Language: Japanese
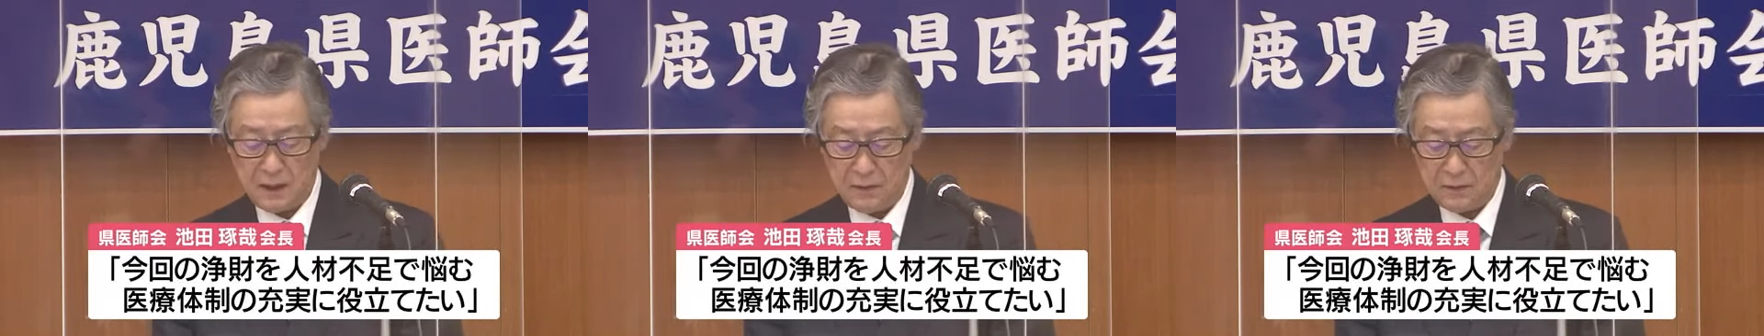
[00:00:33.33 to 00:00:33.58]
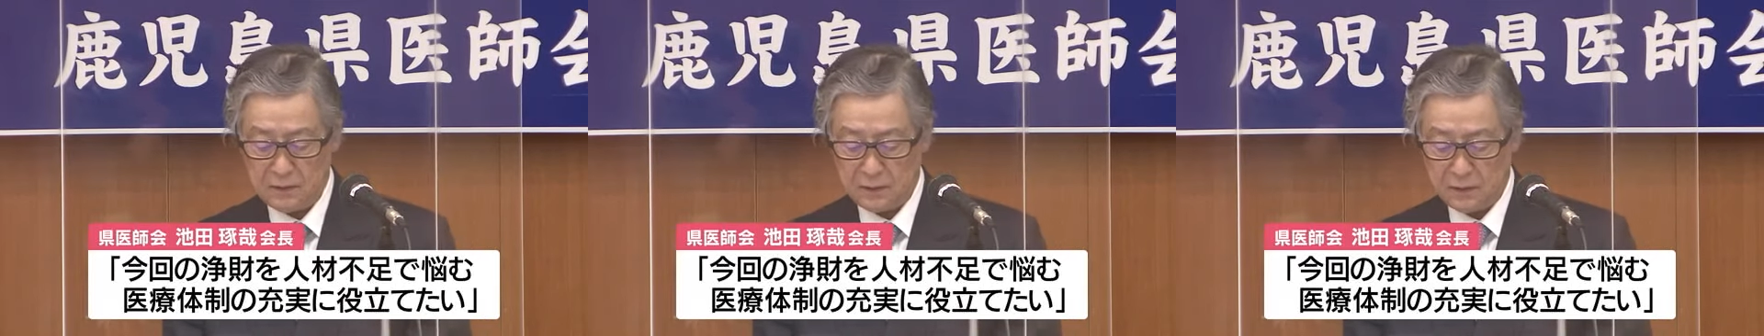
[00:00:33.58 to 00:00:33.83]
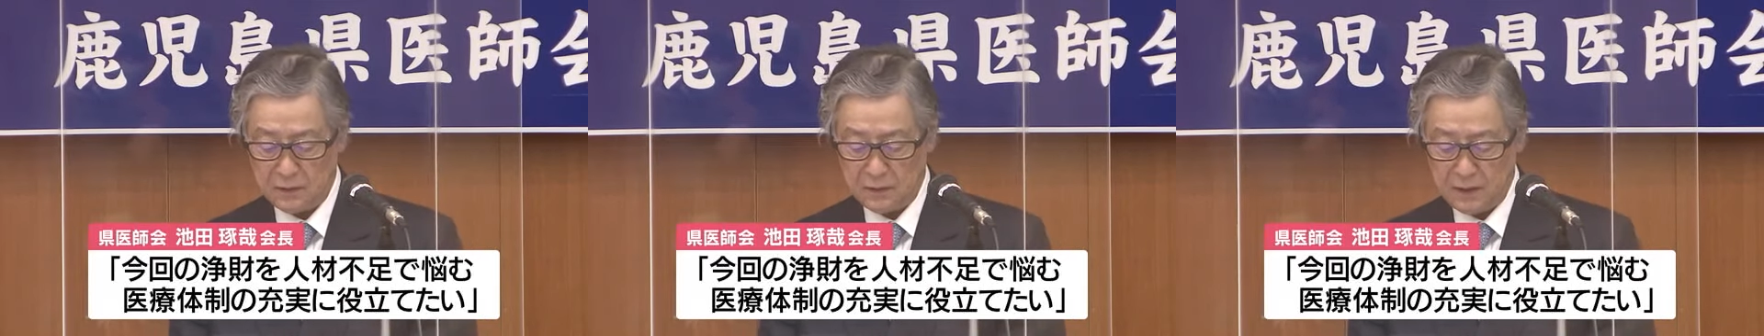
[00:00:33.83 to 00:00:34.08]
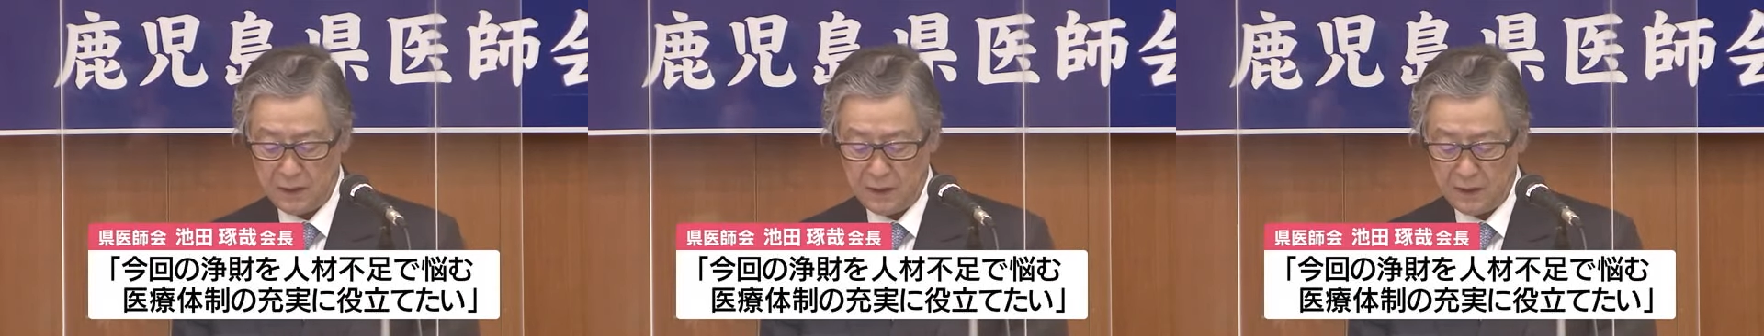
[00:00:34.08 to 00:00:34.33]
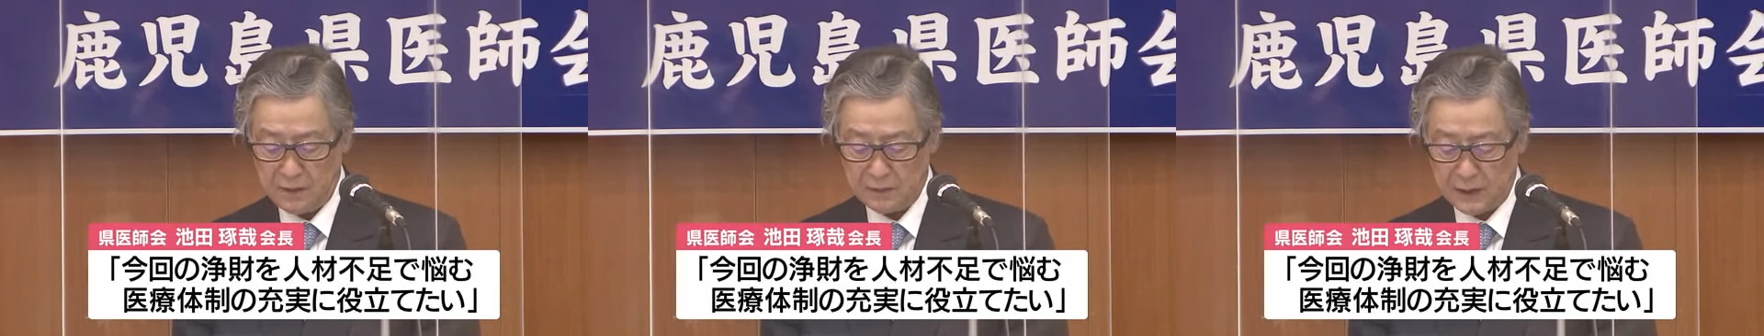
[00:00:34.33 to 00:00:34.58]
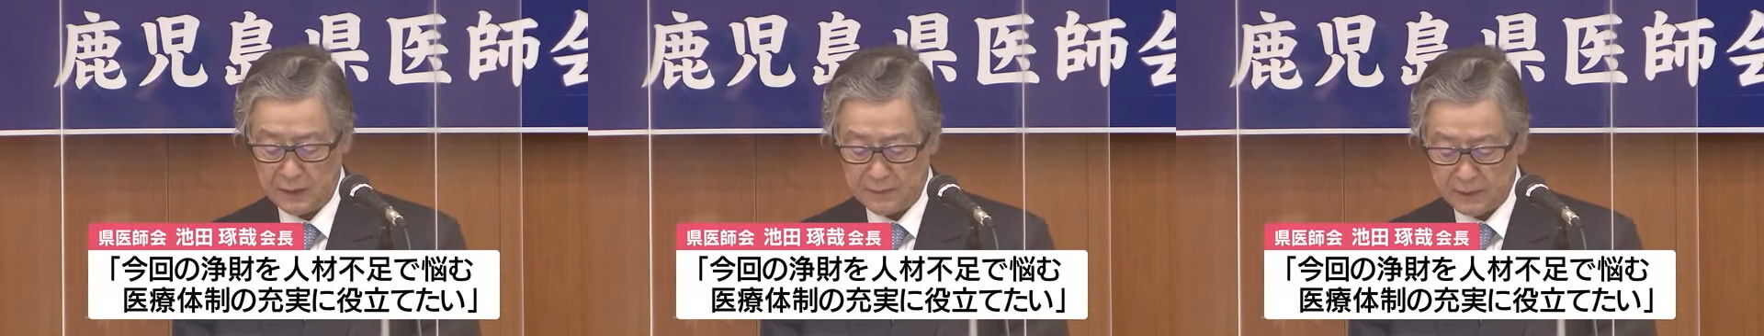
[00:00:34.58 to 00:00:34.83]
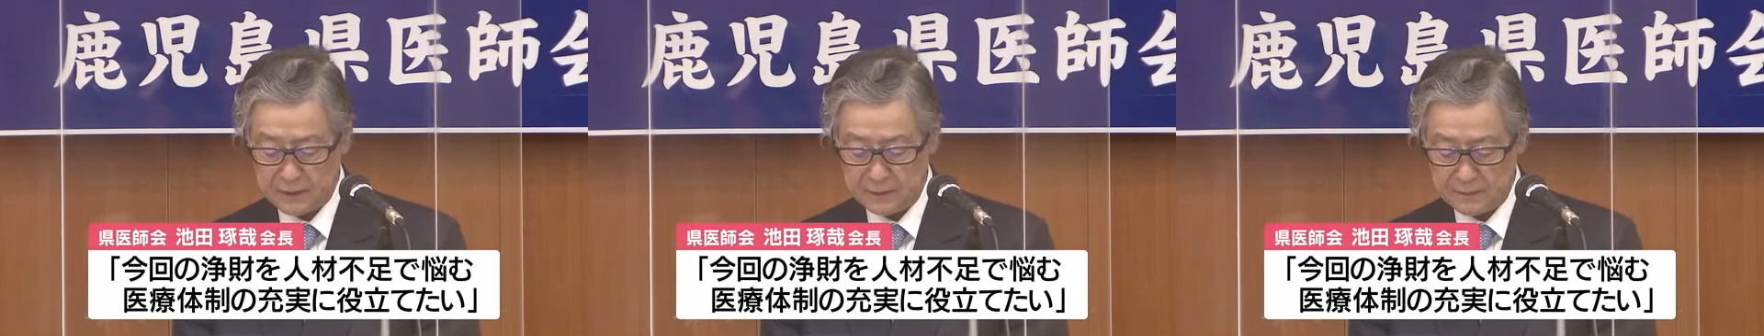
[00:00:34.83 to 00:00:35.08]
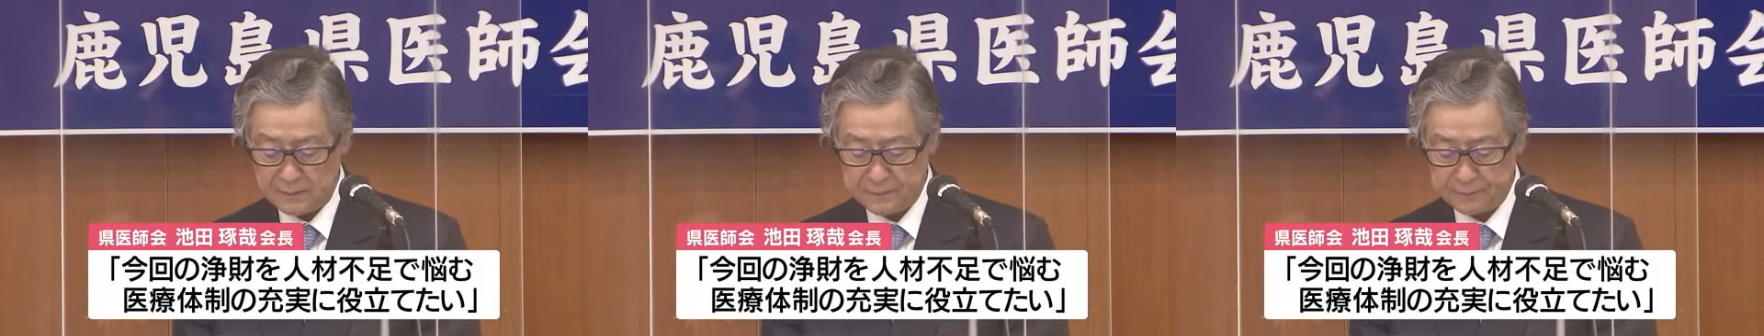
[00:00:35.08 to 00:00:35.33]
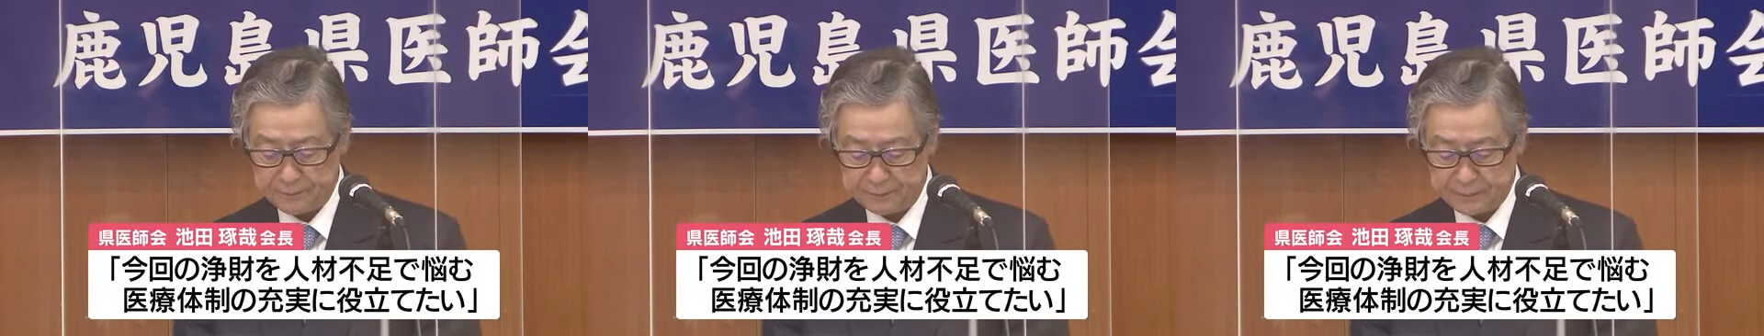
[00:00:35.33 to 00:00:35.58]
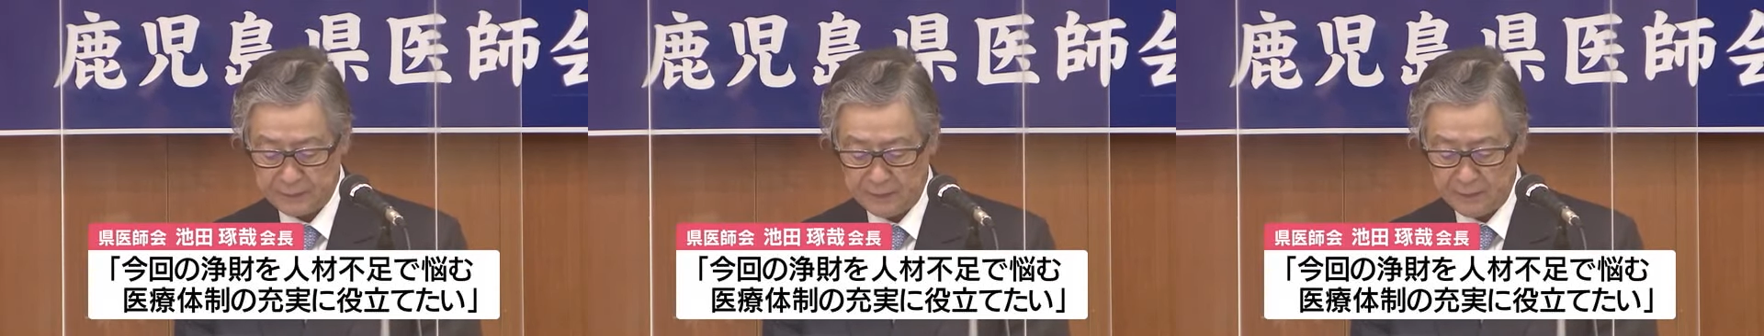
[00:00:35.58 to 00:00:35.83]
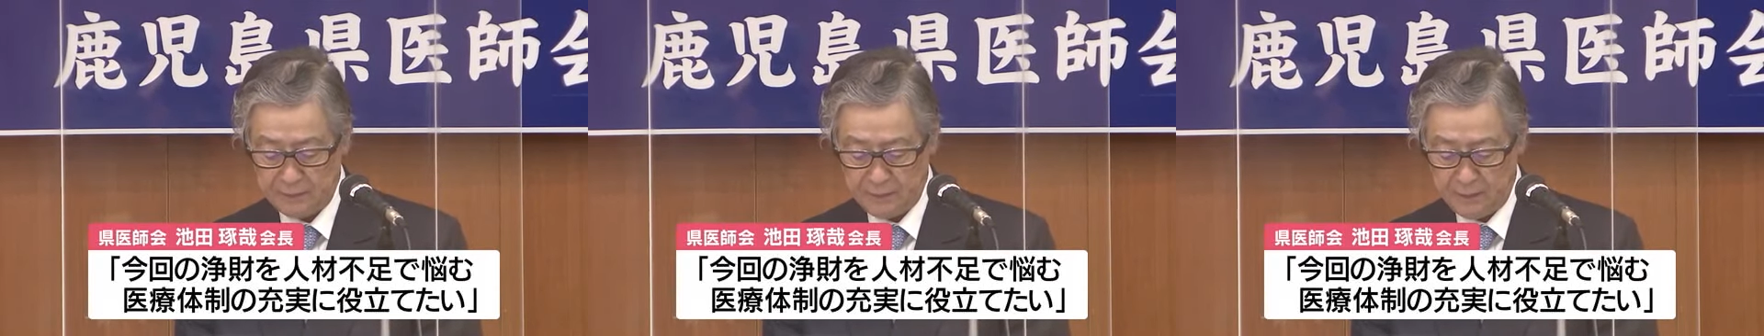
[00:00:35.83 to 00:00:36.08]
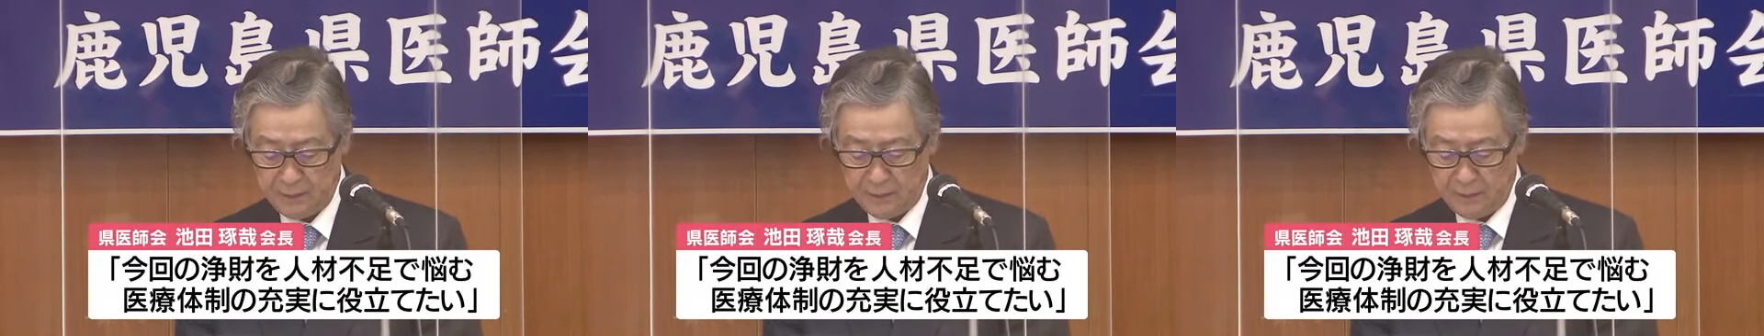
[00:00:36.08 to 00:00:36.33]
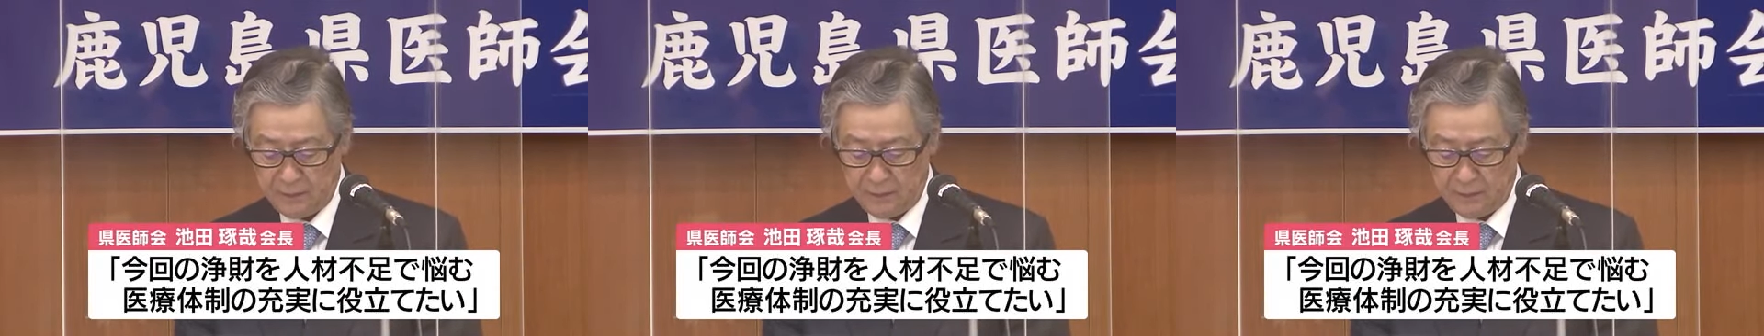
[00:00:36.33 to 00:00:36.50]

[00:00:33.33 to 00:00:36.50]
人材不足で悩んでいる医療体制の充実に